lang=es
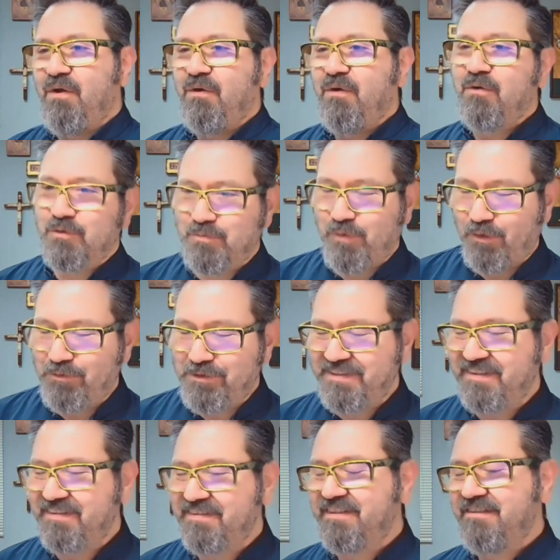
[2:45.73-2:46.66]
Los
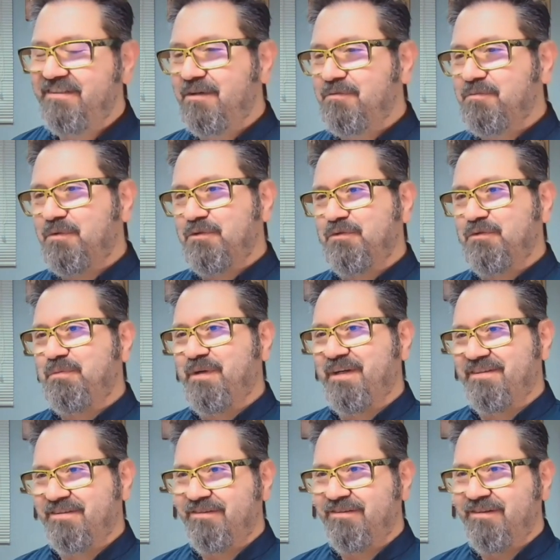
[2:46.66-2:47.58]
pobres escribas, por
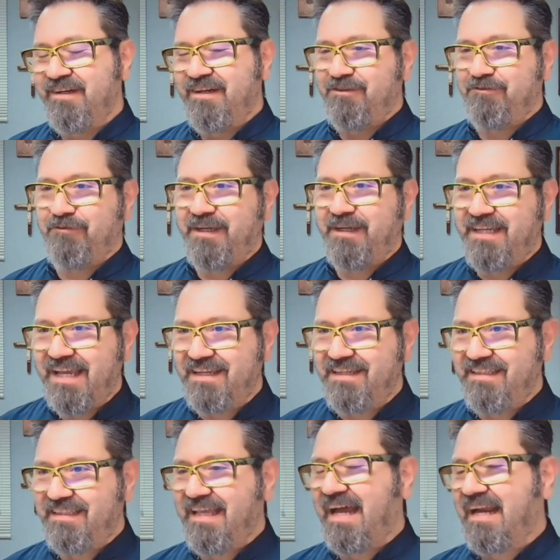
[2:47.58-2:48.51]
supuesto, no hay que
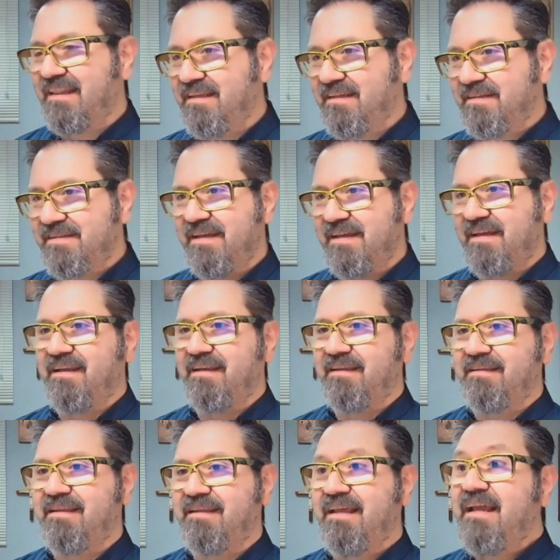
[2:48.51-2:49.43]
quitarles
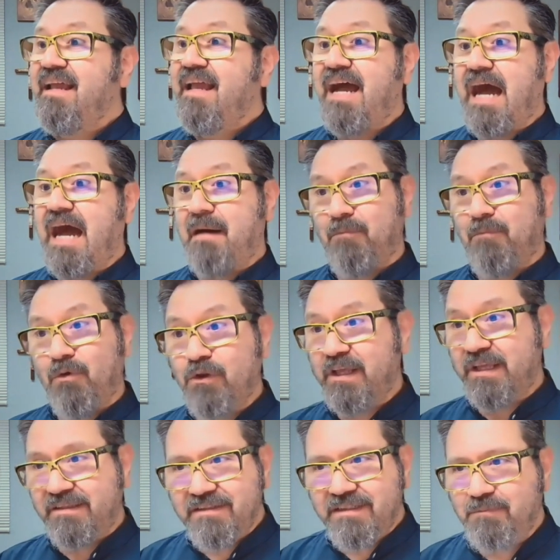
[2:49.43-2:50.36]
el
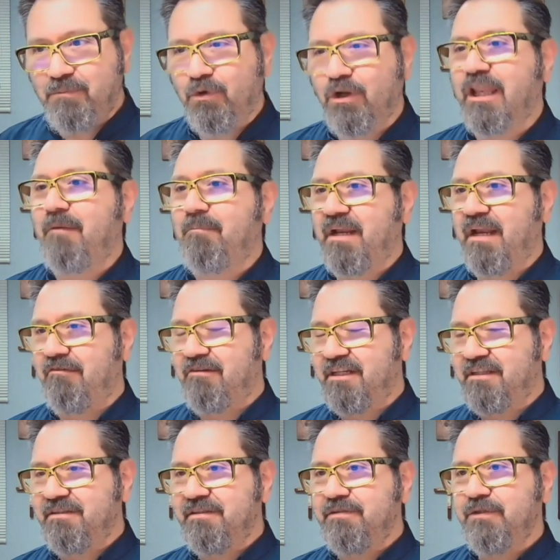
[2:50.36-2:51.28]
amor que tienen por la
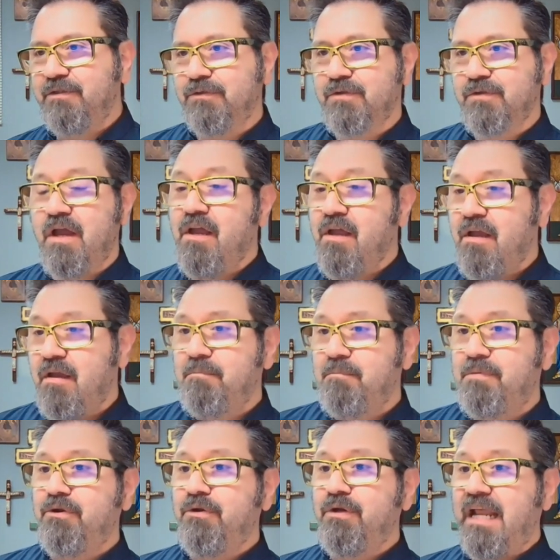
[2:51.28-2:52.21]
palabra de Dios,
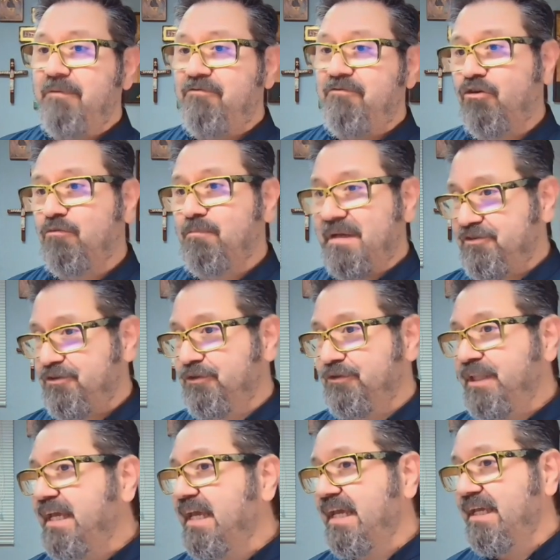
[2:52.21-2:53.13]
pero la
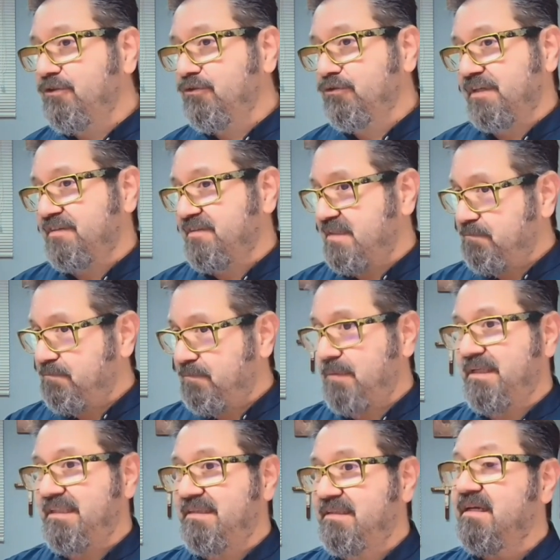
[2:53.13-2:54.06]
formación de ellos es
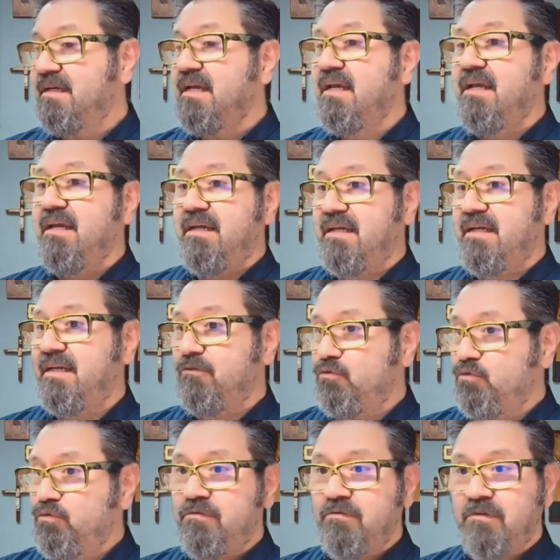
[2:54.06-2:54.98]
simplemente eh,
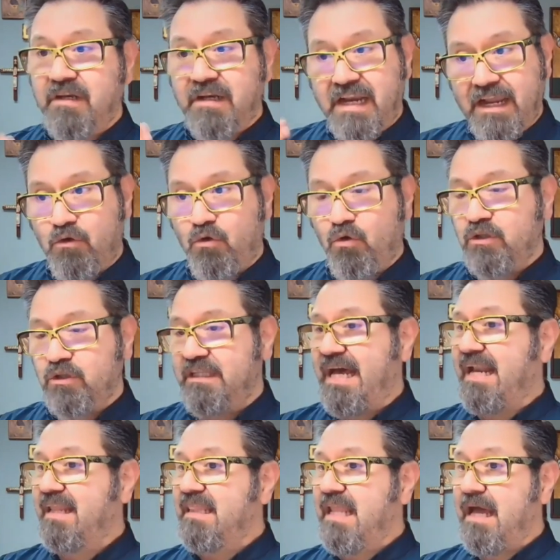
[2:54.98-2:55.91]
un
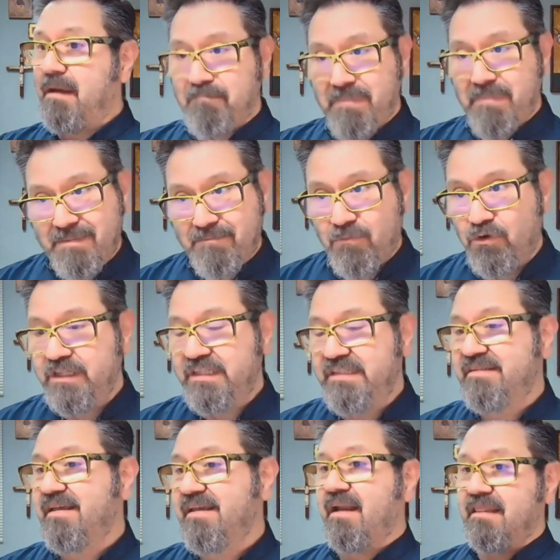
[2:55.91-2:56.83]
recordarla,
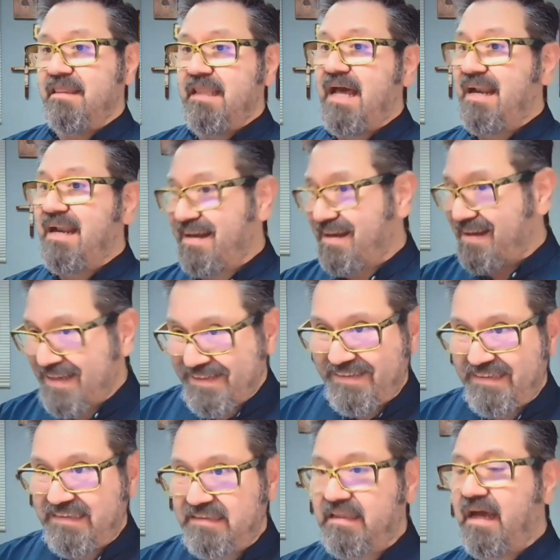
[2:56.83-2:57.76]
memorizarla,
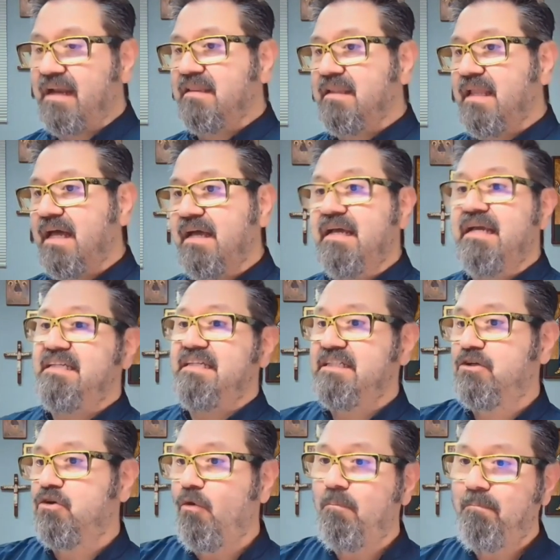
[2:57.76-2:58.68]
recitarla
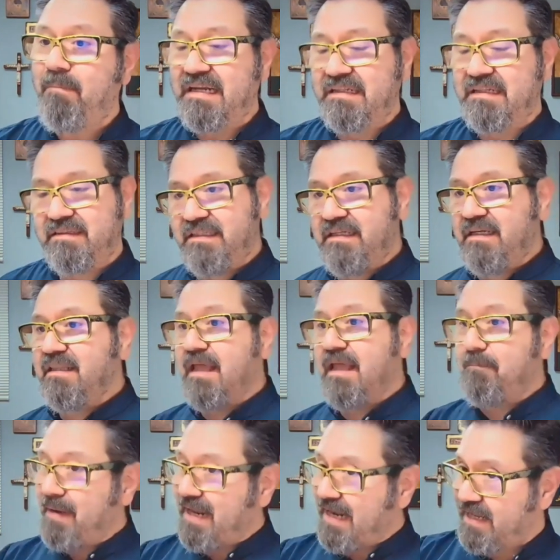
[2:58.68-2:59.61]
y
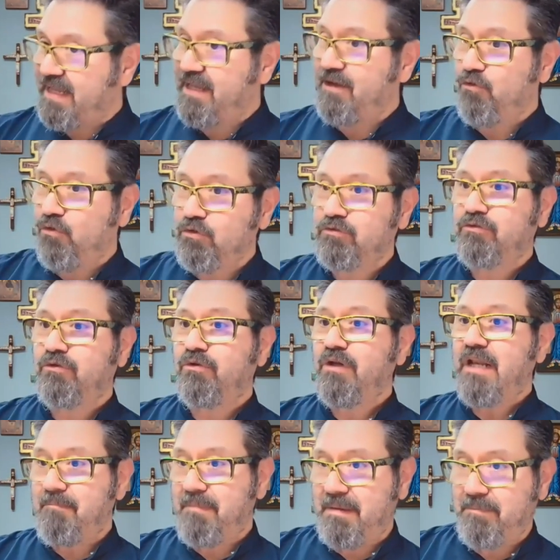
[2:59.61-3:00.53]
compartirla para que otro
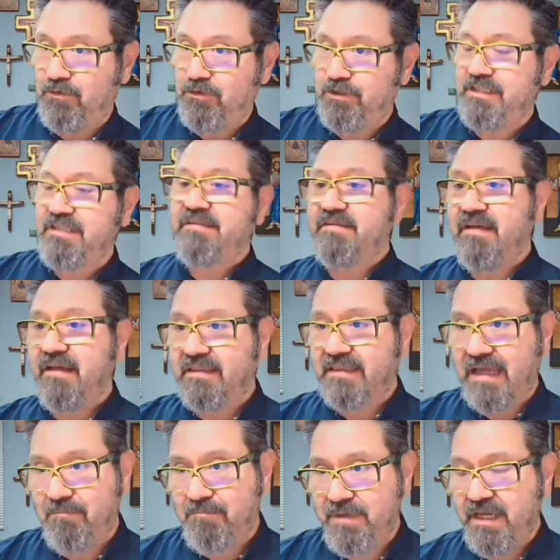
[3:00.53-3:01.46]
la memorice
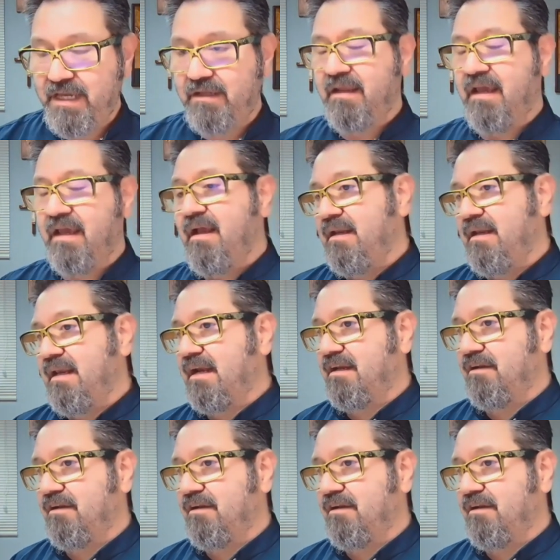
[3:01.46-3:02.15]
también, la